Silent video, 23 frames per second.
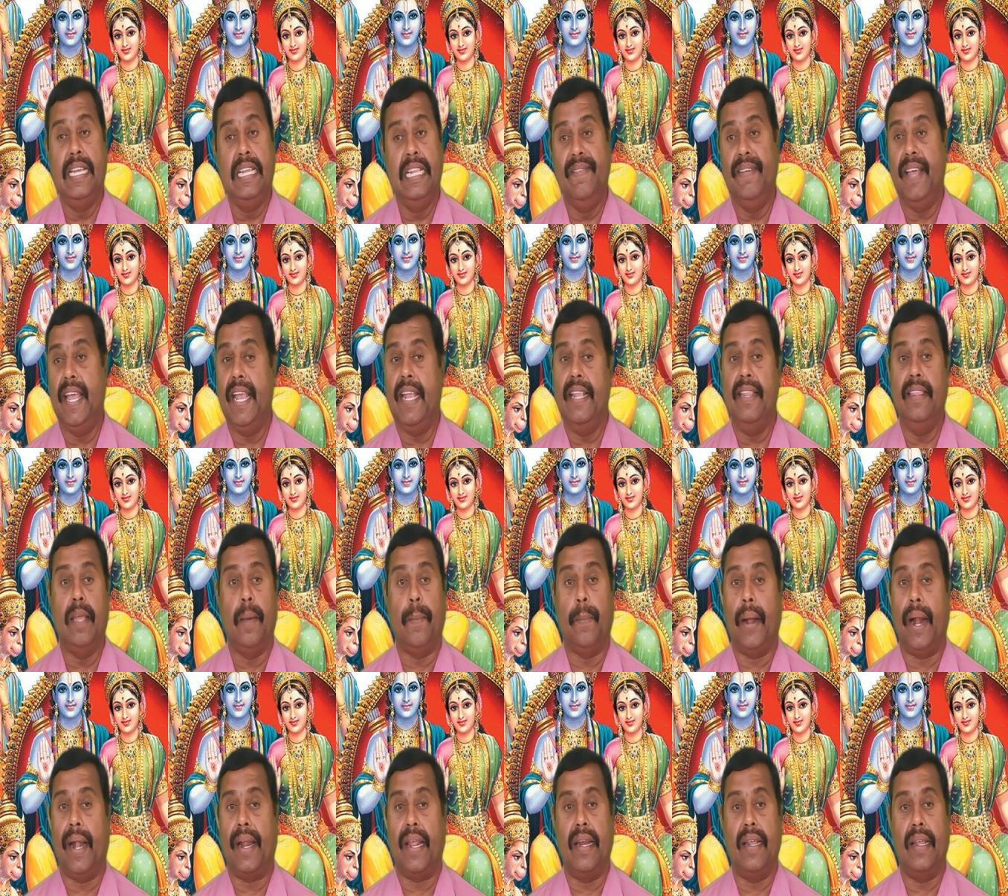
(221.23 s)
இதுவே இந்த
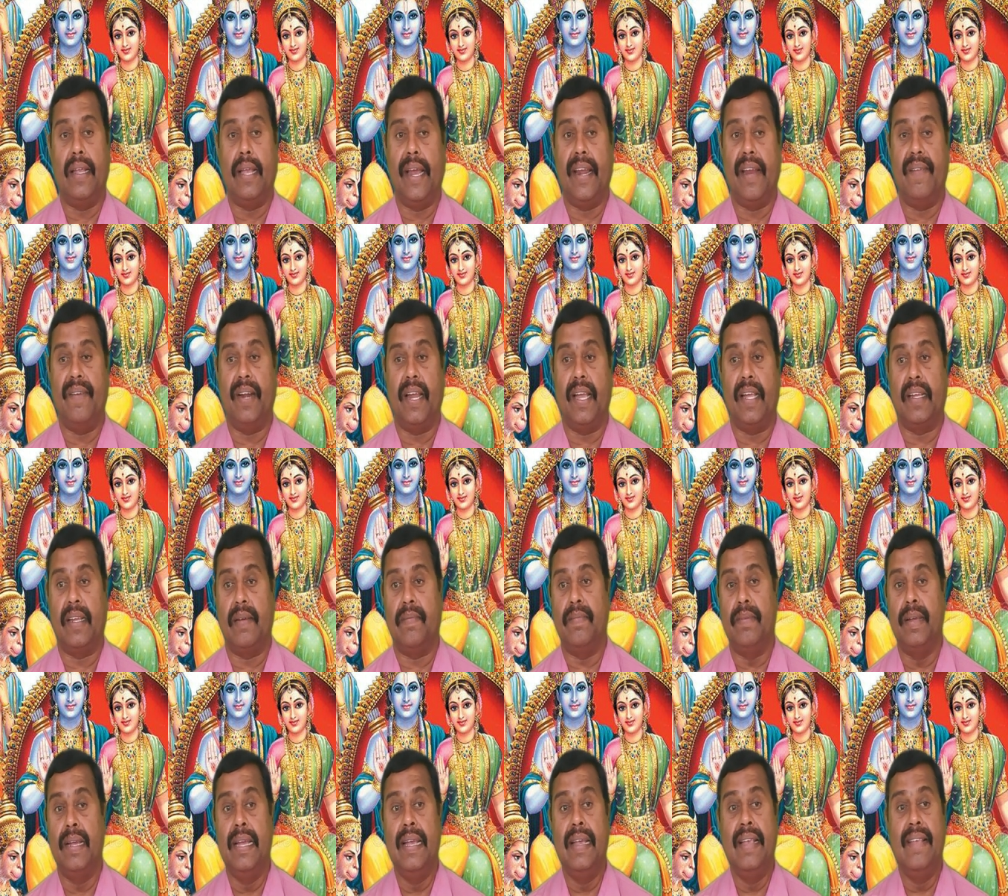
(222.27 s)
பாடலுக்கான விளக்கம்